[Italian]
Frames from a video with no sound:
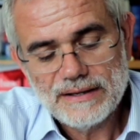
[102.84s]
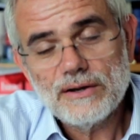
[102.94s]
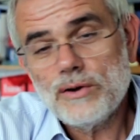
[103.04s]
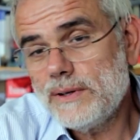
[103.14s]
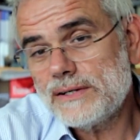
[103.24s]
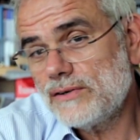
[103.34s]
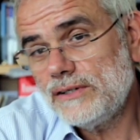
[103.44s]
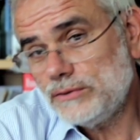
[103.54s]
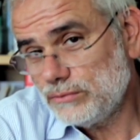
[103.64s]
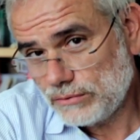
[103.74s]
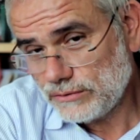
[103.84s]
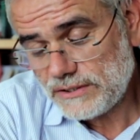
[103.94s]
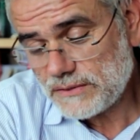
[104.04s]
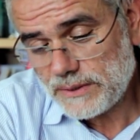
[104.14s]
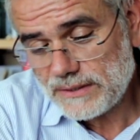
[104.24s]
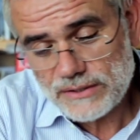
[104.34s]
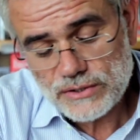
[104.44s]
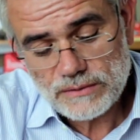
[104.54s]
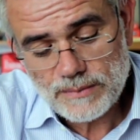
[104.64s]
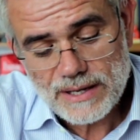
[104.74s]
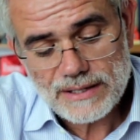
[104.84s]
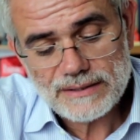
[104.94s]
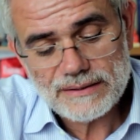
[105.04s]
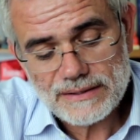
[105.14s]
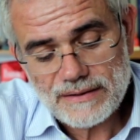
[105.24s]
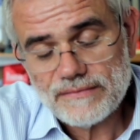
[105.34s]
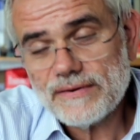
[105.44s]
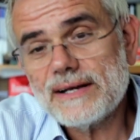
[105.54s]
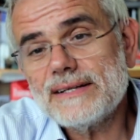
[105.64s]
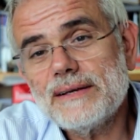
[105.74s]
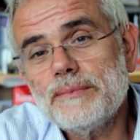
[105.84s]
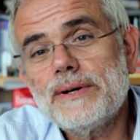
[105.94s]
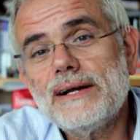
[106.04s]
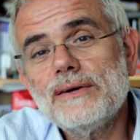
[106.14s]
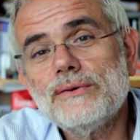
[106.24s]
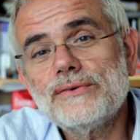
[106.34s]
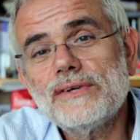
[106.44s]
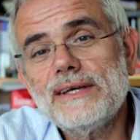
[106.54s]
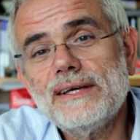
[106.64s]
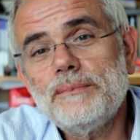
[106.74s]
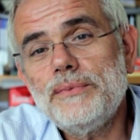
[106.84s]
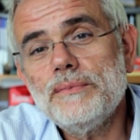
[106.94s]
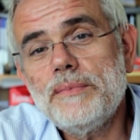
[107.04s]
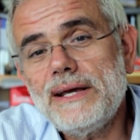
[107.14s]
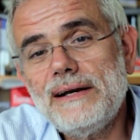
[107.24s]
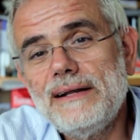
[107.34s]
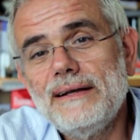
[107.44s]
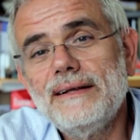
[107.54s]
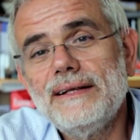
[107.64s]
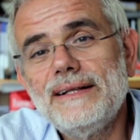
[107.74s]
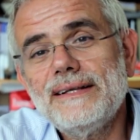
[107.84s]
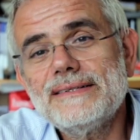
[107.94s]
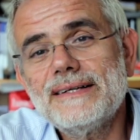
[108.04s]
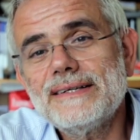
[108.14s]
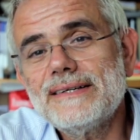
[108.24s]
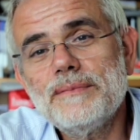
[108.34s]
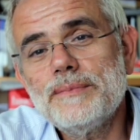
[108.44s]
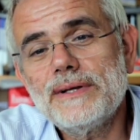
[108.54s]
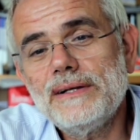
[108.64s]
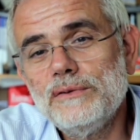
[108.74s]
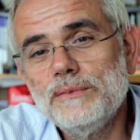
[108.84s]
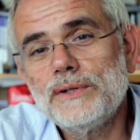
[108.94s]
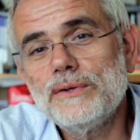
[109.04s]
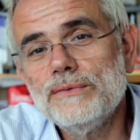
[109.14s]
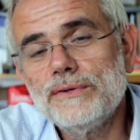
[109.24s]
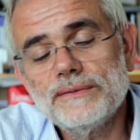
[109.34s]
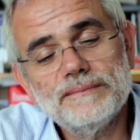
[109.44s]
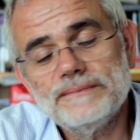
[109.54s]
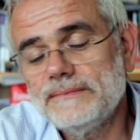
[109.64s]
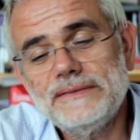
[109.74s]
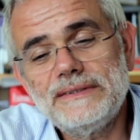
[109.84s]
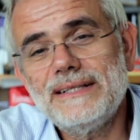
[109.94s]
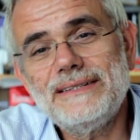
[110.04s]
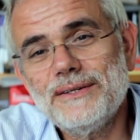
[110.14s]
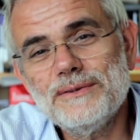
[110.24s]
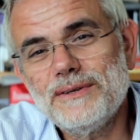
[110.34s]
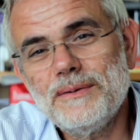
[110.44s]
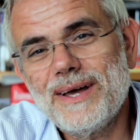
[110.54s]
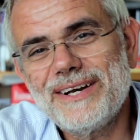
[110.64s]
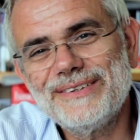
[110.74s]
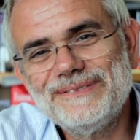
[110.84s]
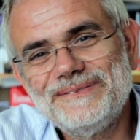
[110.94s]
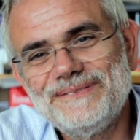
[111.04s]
Come al solito tu non ti smentisci mai, devi fare sempre le cose più belle ed essere sempre il numero uno. Tanti auguri Mario.